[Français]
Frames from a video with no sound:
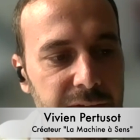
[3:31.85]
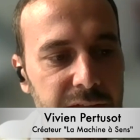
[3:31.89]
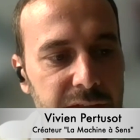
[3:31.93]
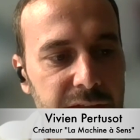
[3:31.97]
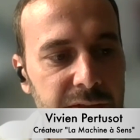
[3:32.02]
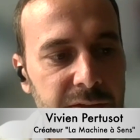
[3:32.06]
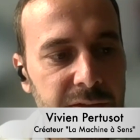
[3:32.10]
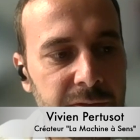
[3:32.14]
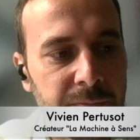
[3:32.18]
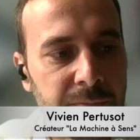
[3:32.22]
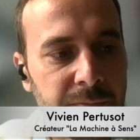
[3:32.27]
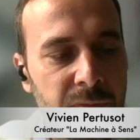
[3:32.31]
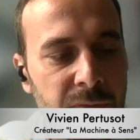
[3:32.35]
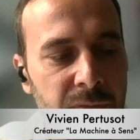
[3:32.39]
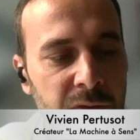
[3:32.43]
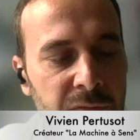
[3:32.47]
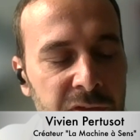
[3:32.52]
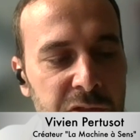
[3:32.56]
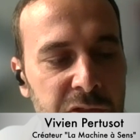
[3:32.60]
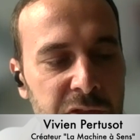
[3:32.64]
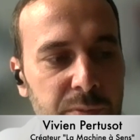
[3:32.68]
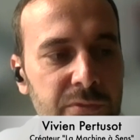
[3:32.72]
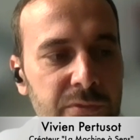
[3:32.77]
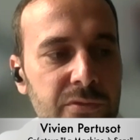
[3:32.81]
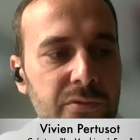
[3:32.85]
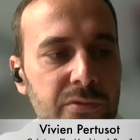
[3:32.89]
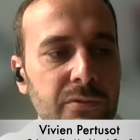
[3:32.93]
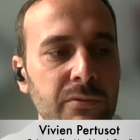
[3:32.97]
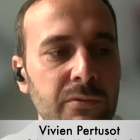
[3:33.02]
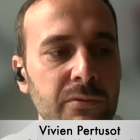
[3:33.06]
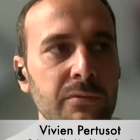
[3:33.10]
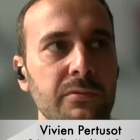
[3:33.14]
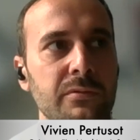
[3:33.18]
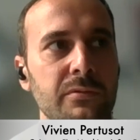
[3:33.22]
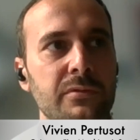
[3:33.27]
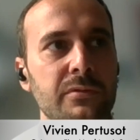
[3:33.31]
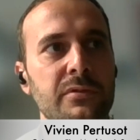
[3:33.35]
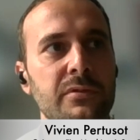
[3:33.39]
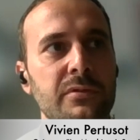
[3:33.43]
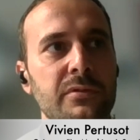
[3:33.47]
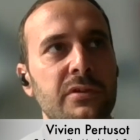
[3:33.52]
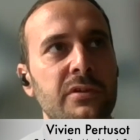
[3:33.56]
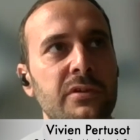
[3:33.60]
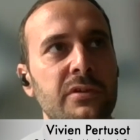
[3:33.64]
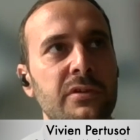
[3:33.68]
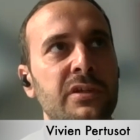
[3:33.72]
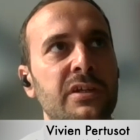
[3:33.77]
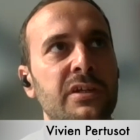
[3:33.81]
en fait, je pense que
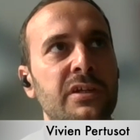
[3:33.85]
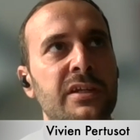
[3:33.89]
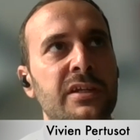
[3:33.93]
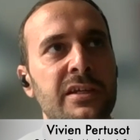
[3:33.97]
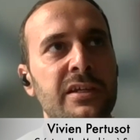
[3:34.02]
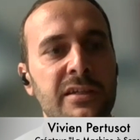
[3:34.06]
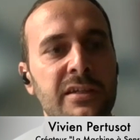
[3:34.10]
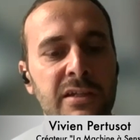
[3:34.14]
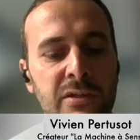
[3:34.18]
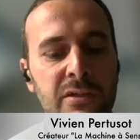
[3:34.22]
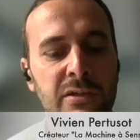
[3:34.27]
là